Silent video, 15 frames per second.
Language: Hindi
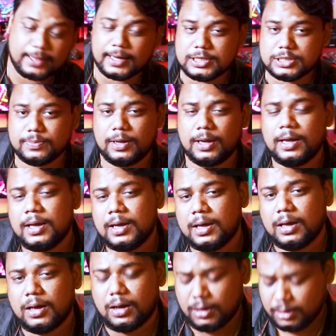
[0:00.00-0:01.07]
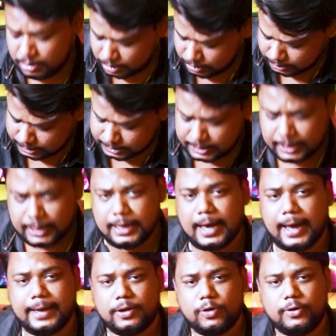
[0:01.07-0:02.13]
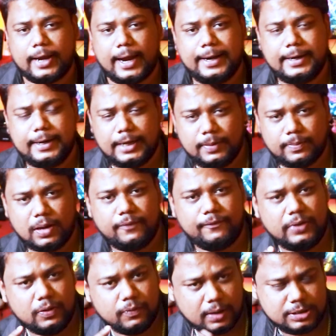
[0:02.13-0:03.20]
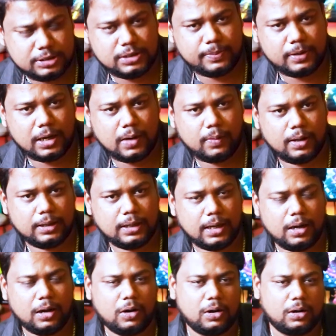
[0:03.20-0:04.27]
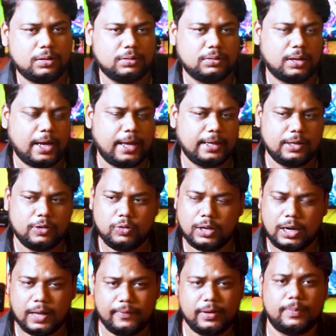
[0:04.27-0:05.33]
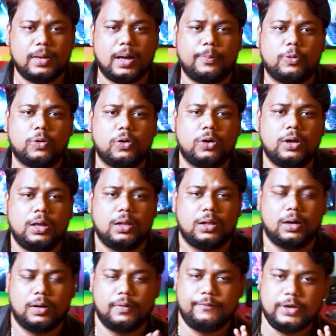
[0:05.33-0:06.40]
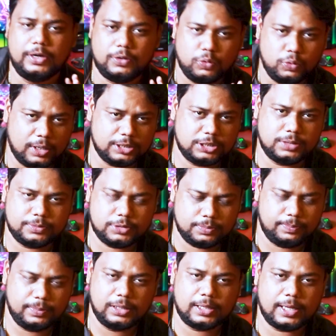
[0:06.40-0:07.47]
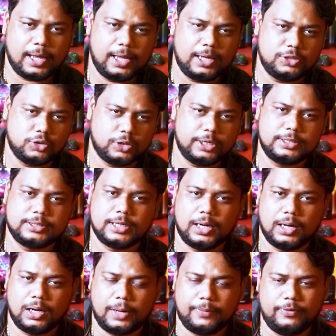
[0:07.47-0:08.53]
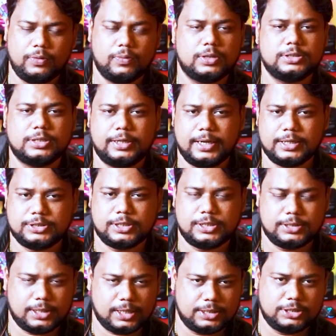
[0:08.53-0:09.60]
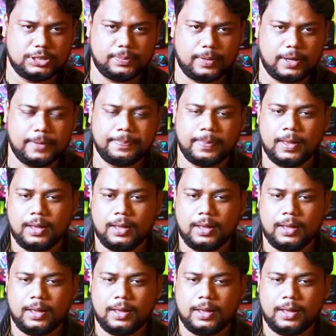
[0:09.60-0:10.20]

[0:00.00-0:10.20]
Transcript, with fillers: रहता है इसमें जैसे कि आई क्यू नाइनटी में वी वन चिप लगा हुआ था और आई क्यू इलेवन में आपको वी टू का चिप्स मिलता है जो कि इसका वी वन से नेक्स्ट जनरेशन का चिप है